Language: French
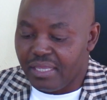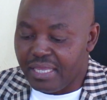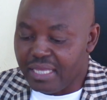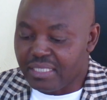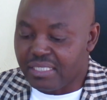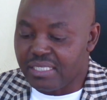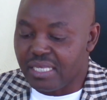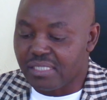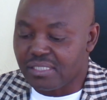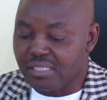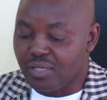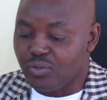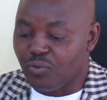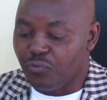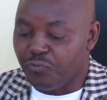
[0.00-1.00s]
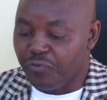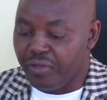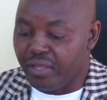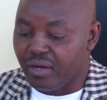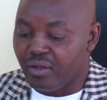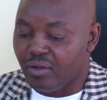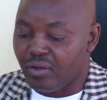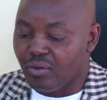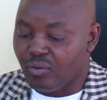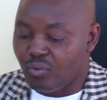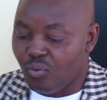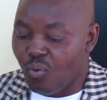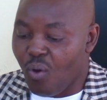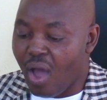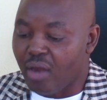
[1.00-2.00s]
et qui essaient de faire
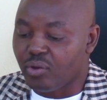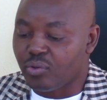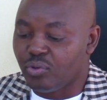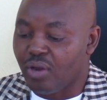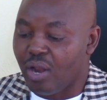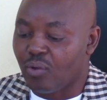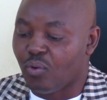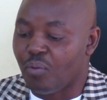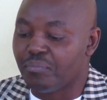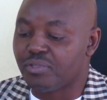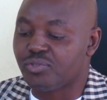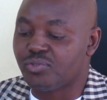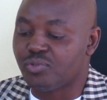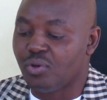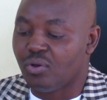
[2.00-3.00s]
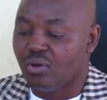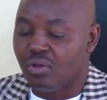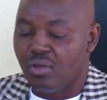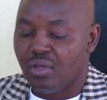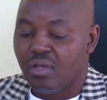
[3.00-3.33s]
croire que la Commission